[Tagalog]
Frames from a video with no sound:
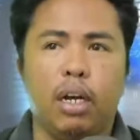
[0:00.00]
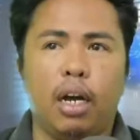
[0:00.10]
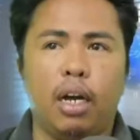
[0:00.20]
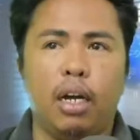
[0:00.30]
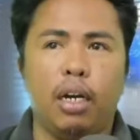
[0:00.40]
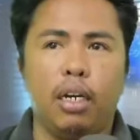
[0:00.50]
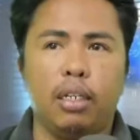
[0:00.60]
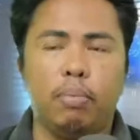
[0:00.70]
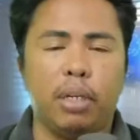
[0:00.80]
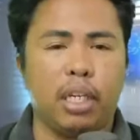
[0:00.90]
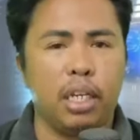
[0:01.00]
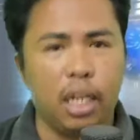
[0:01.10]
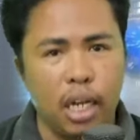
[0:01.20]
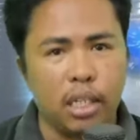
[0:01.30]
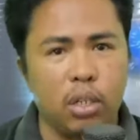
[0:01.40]
At uh,
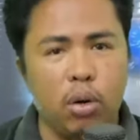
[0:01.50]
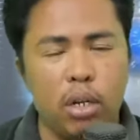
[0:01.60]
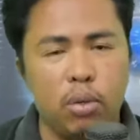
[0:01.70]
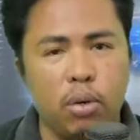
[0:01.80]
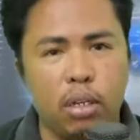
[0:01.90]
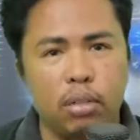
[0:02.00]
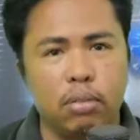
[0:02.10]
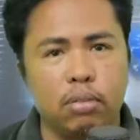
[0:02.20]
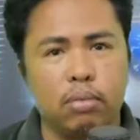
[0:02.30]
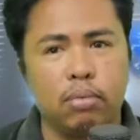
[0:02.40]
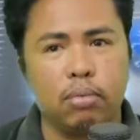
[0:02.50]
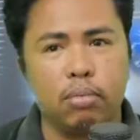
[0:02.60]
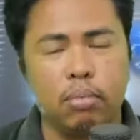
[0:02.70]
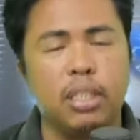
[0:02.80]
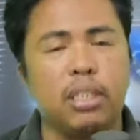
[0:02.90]
pakinggan natin kung ano ang
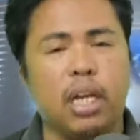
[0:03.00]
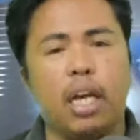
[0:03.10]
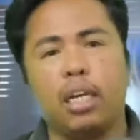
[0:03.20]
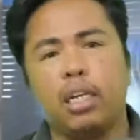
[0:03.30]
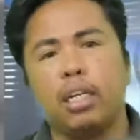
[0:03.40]
mensaheng